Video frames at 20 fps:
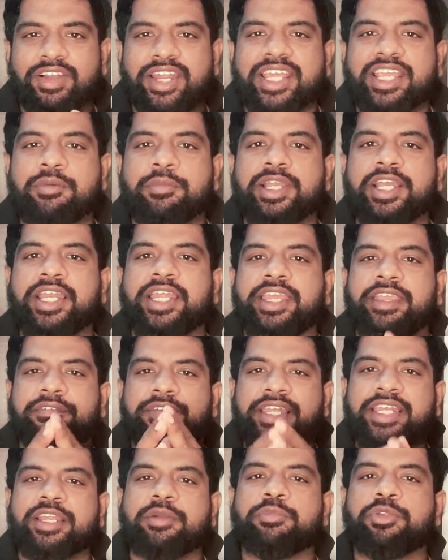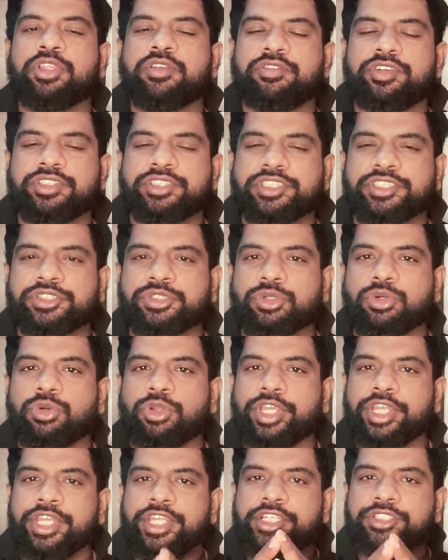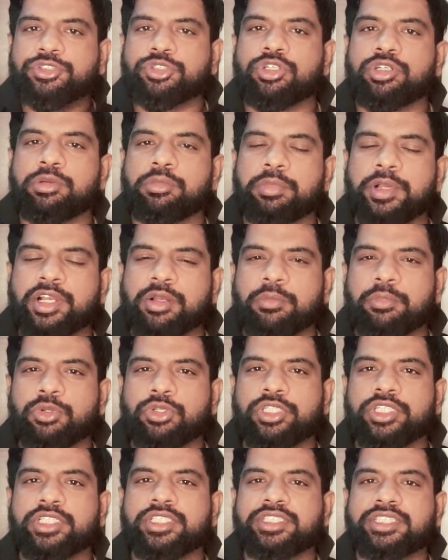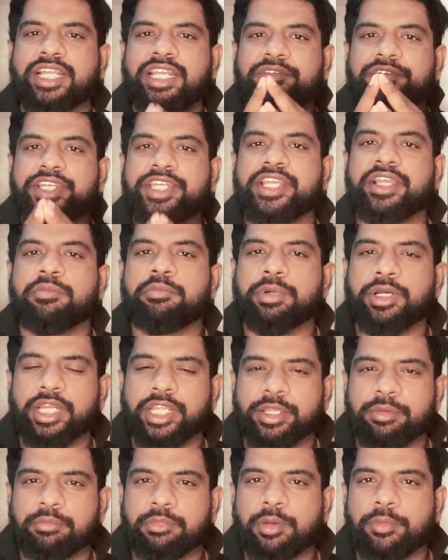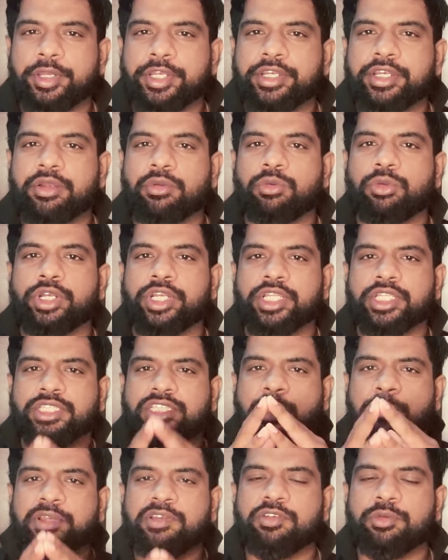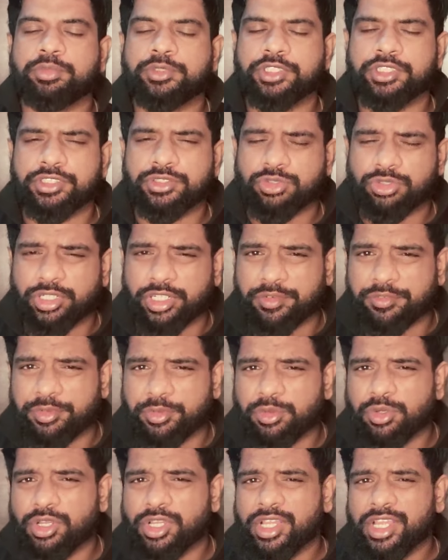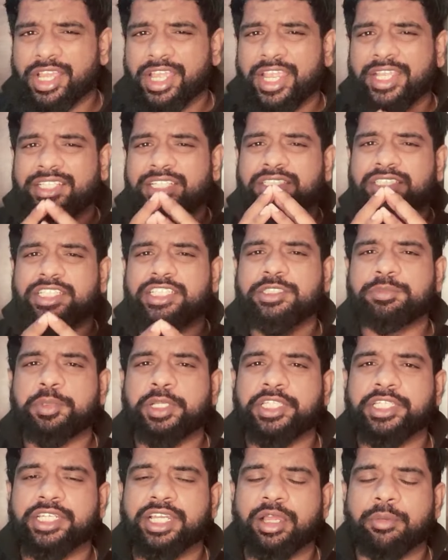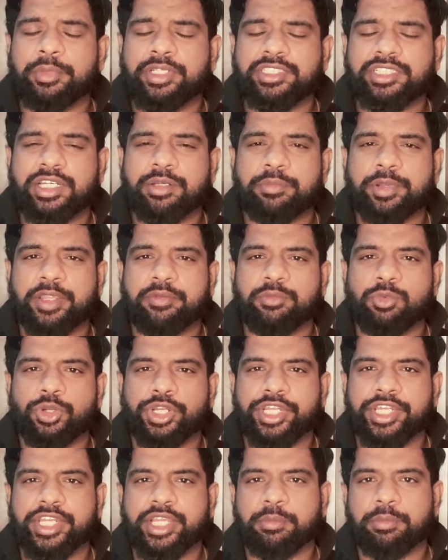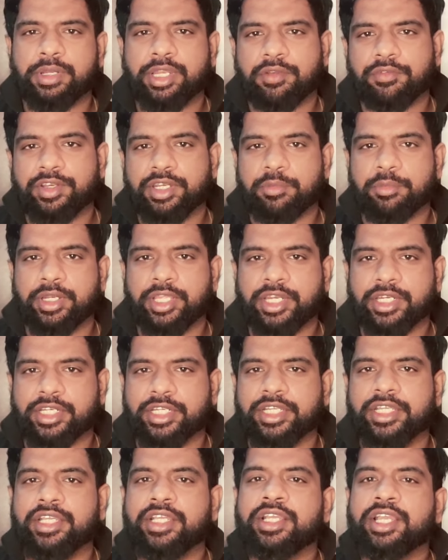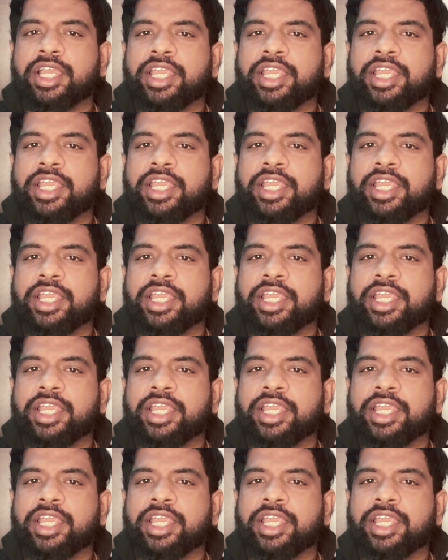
வணக்க மக்களே வெல்கம் டு த பென்சர் ஷோ இன்னைக்கு சொல்ல நம்ம பார்க்க போகிறது தலைவெட்டியாம் பாளையம் அப்படின்ற ஒரு தமிழ் வெப் சீரிஸோட ரிவ்யூ இந்த சீரிஸ் பார்த்தீங்கன்னா அமேசான் பிரைம் ஓடிடி ஆப்ல அவைலபிளா இருக்கு